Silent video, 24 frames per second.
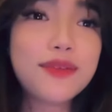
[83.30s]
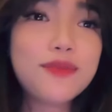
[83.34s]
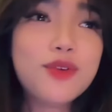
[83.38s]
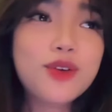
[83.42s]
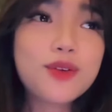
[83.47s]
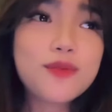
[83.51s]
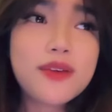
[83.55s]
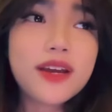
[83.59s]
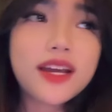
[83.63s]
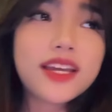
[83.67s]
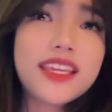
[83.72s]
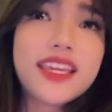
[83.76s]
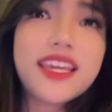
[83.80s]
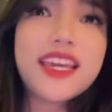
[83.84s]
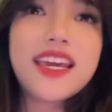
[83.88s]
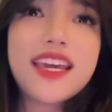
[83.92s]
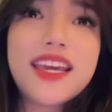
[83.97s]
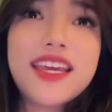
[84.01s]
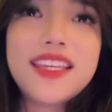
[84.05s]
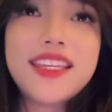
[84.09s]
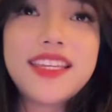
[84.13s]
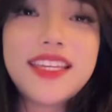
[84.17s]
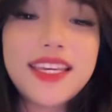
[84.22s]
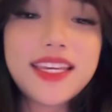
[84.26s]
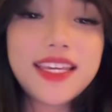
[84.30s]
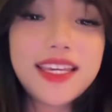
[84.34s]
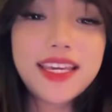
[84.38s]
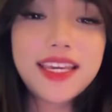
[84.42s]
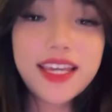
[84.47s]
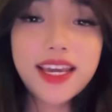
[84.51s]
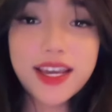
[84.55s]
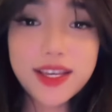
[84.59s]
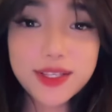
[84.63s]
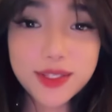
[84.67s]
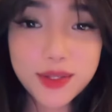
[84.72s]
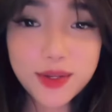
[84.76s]
Aduh bukan bermaksud
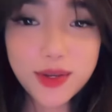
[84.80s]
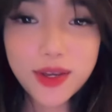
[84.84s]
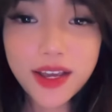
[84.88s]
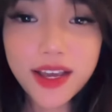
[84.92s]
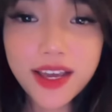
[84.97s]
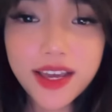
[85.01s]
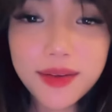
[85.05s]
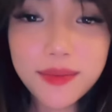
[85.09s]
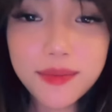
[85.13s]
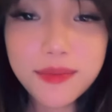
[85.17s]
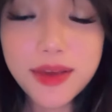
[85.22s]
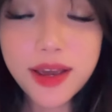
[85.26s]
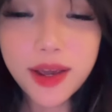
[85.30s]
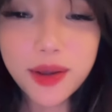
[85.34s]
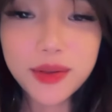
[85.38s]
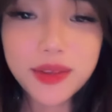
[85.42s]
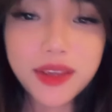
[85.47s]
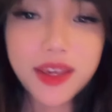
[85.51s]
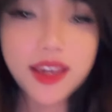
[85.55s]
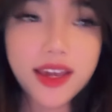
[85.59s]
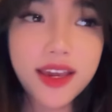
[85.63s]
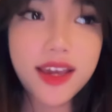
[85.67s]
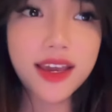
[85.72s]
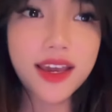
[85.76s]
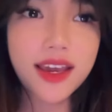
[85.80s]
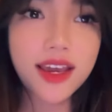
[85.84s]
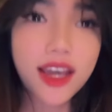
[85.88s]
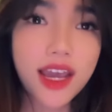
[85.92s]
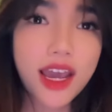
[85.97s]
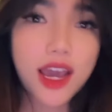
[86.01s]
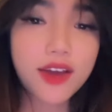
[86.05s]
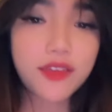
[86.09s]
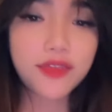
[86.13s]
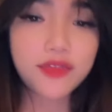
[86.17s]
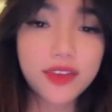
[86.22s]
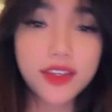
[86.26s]
sombong, maksudnya kayak.
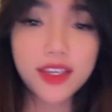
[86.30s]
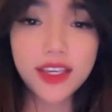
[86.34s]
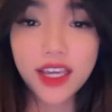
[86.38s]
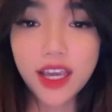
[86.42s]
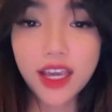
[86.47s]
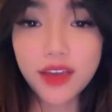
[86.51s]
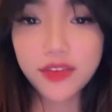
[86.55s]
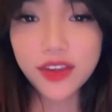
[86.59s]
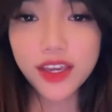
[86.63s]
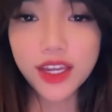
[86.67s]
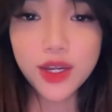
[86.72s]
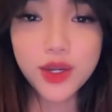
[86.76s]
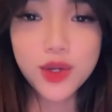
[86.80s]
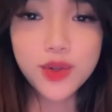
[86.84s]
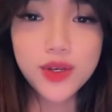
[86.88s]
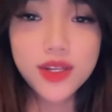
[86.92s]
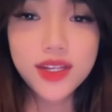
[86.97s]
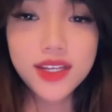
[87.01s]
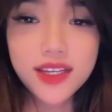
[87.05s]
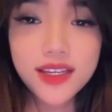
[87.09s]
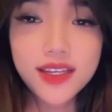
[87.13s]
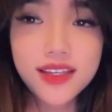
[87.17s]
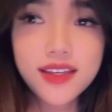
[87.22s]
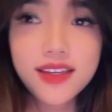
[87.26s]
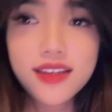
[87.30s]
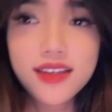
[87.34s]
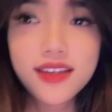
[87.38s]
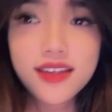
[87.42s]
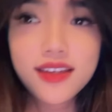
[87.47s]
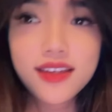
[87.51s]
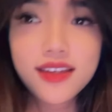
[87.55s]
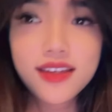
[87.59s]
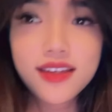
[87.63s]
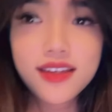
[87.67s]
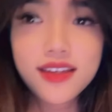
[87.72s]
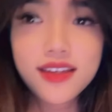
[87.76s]
Nanti orang